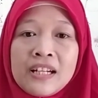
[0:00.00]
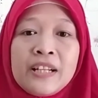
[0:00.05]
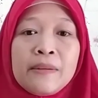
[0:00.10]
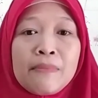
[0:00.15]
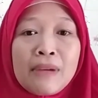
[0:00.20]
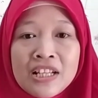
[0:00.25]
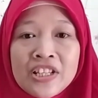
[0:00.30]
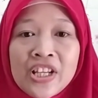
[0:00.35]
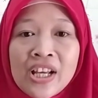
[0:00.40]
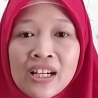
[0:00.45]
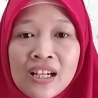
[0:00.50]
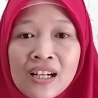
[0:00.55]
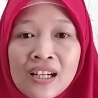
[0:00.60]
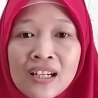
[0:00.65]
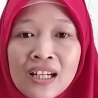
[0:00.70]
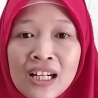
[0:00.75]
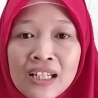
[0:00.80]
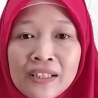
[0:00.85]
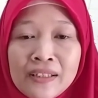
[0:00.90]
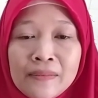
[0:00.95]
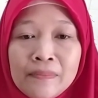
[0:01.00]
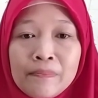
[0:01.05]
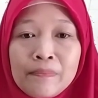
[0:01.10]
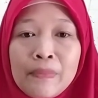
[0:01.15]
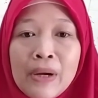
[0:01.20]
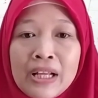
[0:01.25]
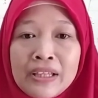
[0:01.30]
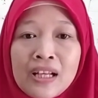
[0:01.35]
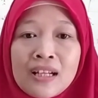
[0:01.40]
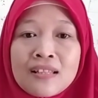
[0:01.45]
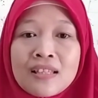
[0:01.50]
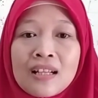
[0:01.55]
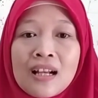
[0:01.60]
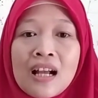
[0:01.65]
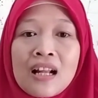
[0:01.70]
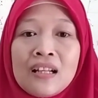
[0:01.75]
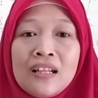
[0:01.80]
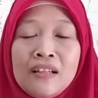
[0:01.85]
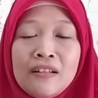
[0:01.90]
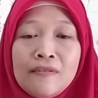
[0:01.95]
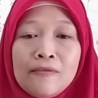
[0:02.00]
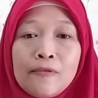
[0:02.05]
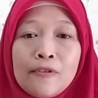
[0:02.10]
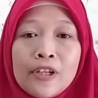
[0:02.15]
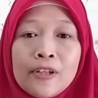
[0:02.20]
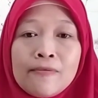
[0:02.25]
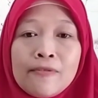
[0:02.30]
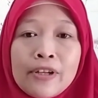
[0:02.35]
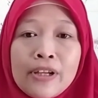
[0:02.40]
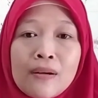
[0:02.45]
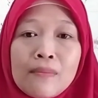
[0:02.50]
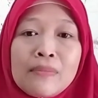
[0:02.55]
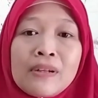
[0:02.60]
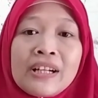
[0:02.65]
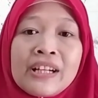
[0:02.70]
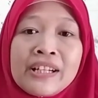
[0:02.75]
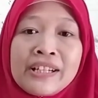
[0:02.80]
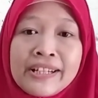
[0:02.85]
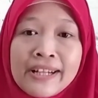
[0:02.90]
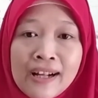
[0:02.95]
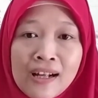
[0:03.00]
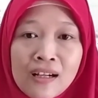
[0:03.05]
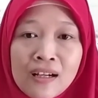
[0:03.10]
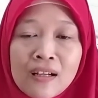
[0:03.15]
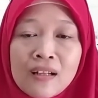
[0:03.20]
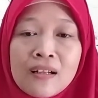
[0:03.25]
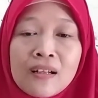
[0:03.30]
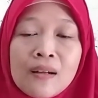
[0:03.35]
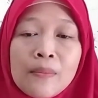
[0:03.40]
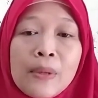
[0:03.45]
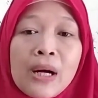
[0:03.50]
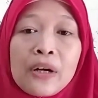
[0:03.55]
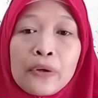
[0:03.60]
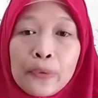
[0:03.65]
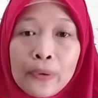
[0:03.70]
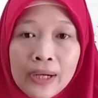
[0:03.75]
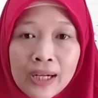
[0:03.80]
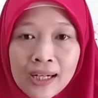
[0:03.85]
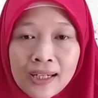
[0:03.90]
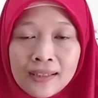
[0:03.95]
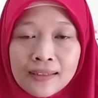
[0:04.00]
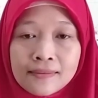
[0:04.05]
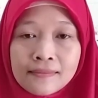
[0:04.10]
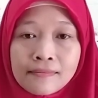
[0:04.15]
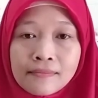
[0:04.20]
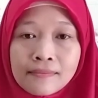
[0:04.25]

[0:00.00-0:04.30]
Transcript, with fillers: di masyarakat banyak sekali info-info yang beredar bahwa